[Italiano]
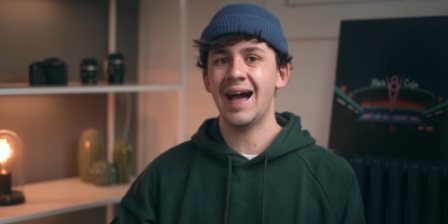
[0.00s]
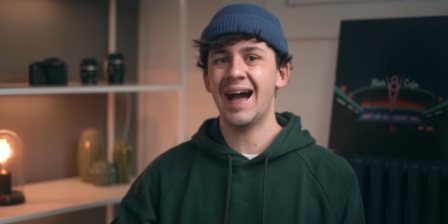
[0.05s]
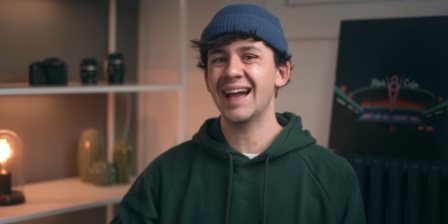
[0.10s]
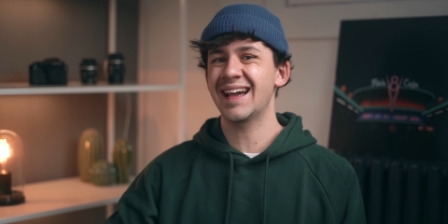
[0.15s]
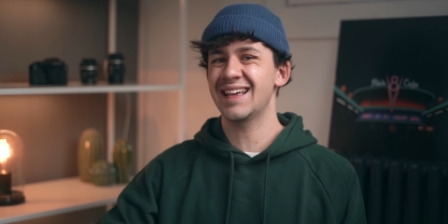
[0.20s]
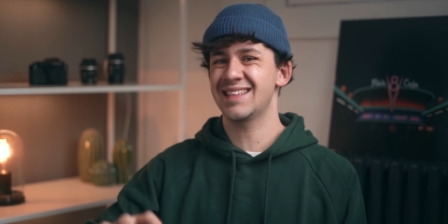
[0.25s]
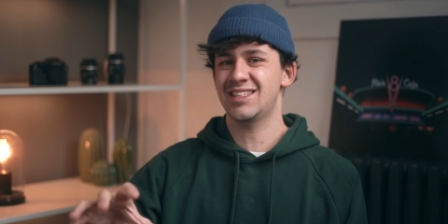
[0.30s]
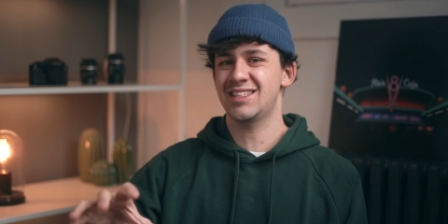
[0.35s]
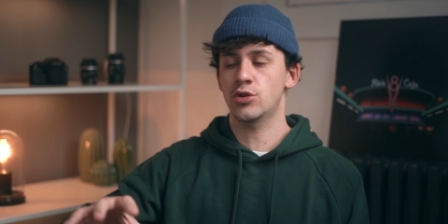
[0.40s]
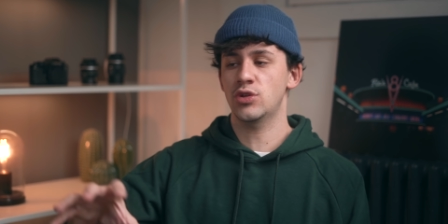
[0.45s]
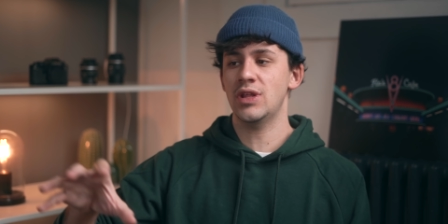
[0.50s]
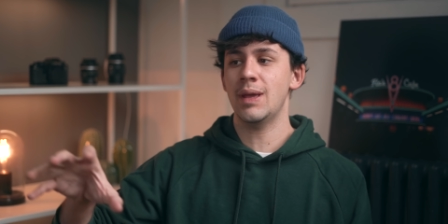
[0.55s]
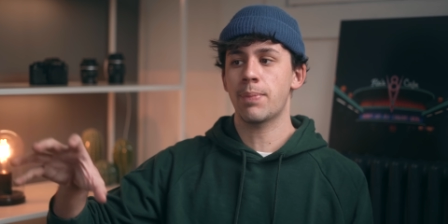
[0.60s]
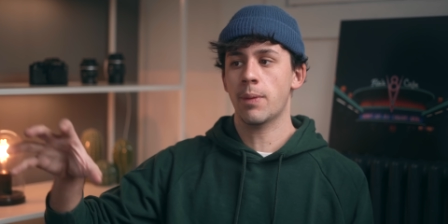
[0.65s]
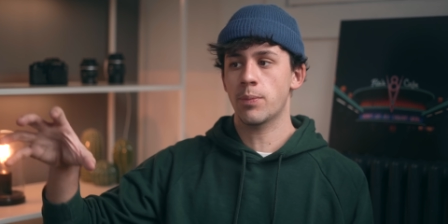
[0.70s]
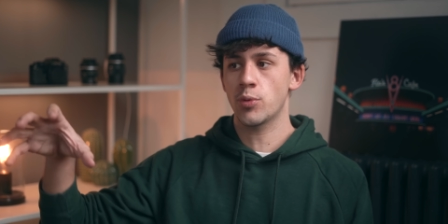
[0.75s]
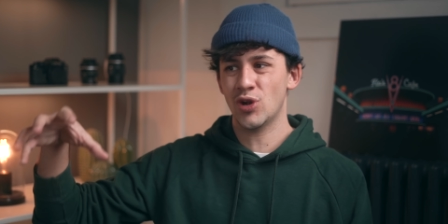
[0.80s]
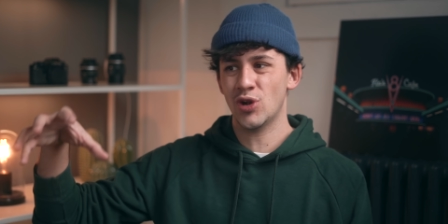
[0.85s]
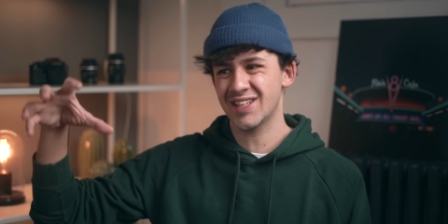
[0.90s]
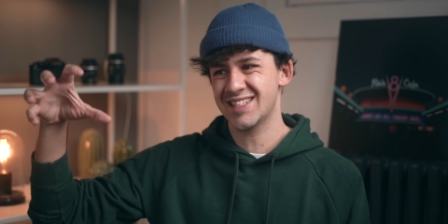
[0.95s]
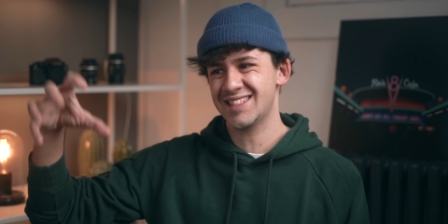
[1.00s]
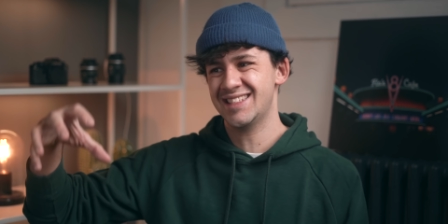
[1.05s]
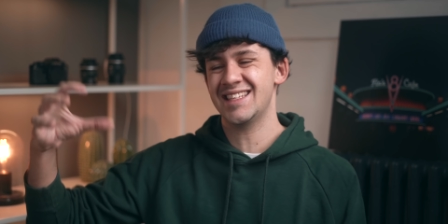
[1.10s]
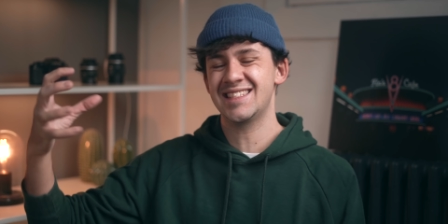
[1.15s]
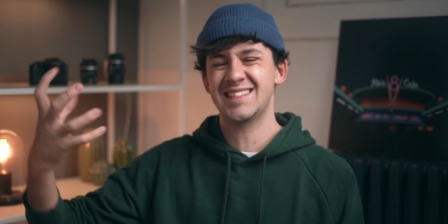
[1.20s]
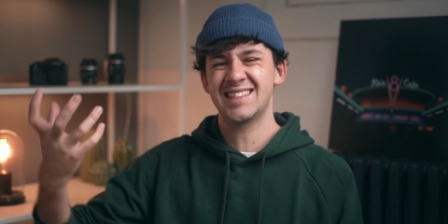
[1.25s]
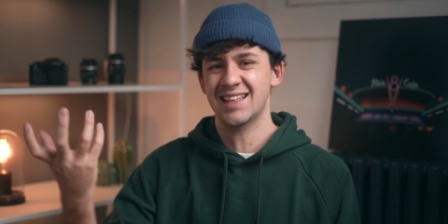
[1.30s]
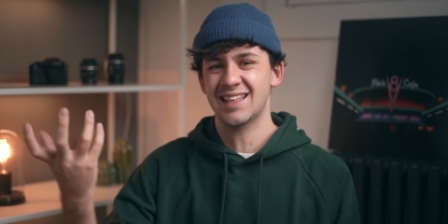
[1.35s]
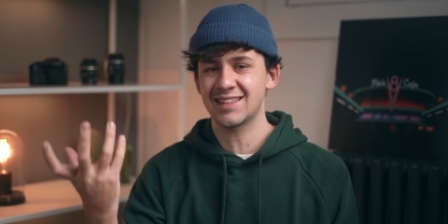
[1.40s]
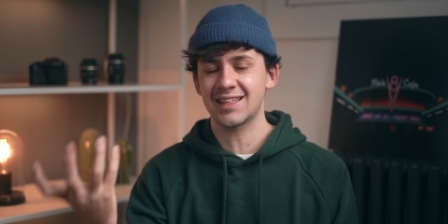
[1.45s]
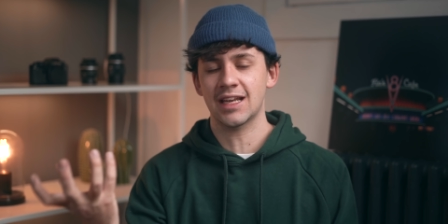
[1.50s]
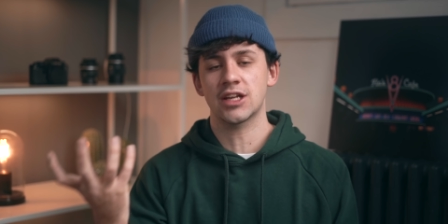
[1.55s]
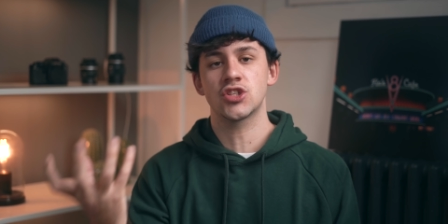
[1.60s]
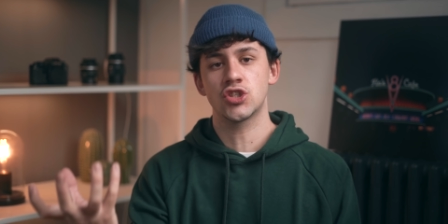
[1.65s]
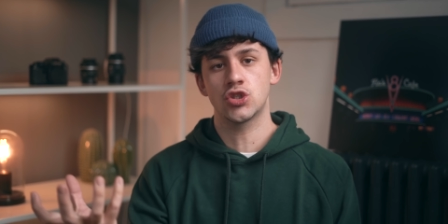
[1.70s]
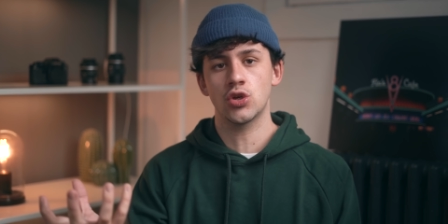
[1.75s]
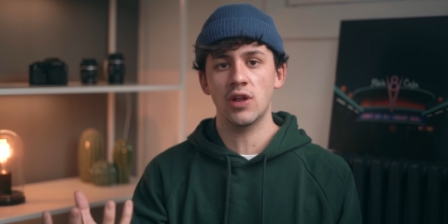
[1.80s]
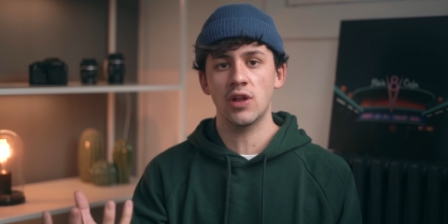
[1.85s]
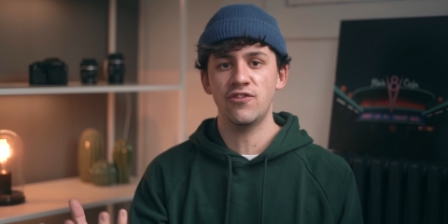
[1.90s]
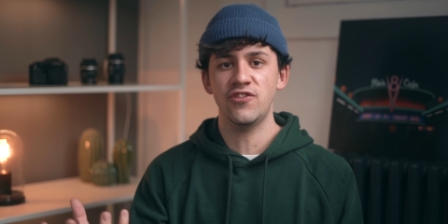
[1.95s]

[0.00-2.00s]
anche se non è proprio la stessa attrazione